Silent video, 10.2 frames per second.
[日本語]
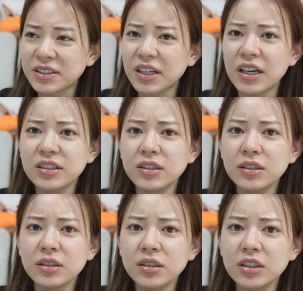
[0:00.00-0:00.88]

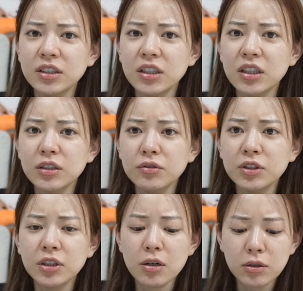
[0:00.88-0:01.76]
3時間4
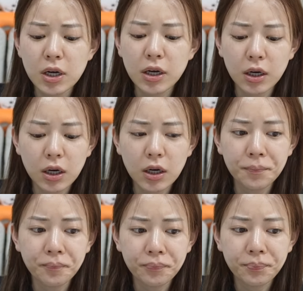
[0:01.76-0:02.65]
時間ぐらいから